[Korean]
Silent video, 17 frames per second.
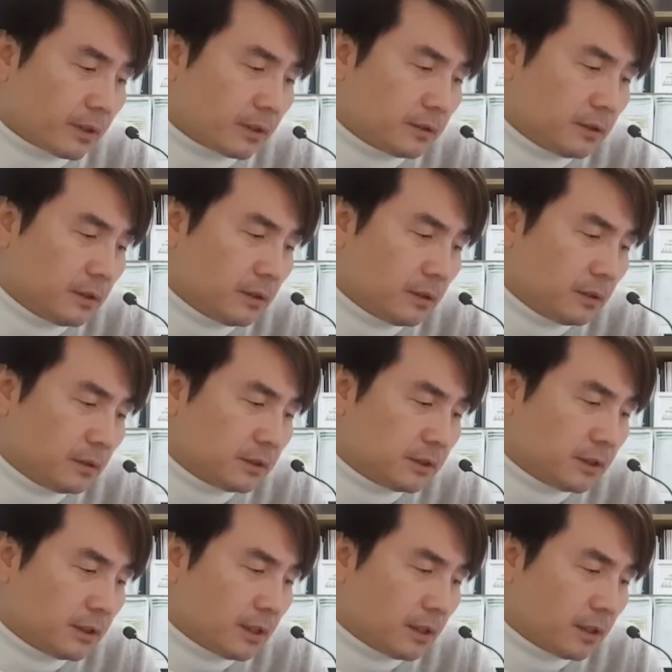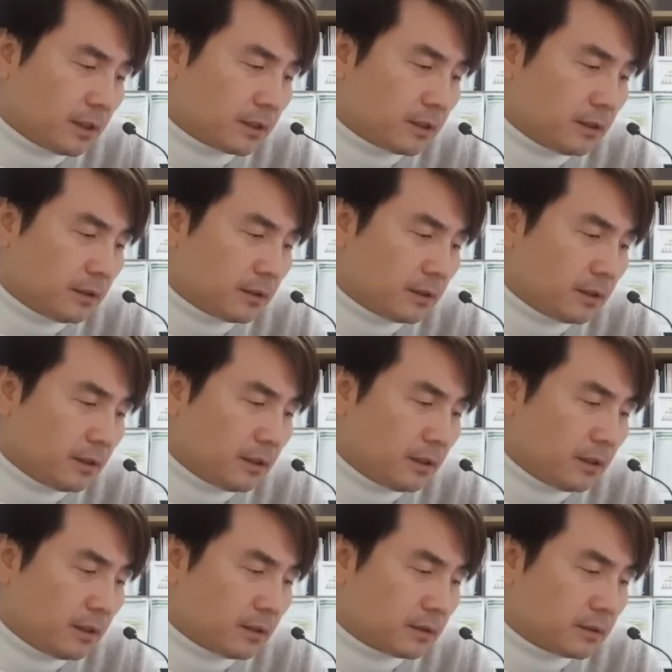그는 시장의
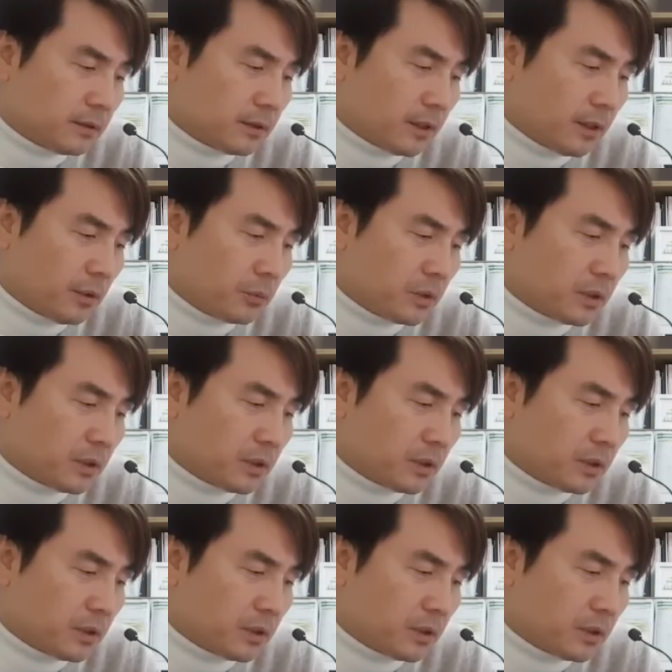기능이 크게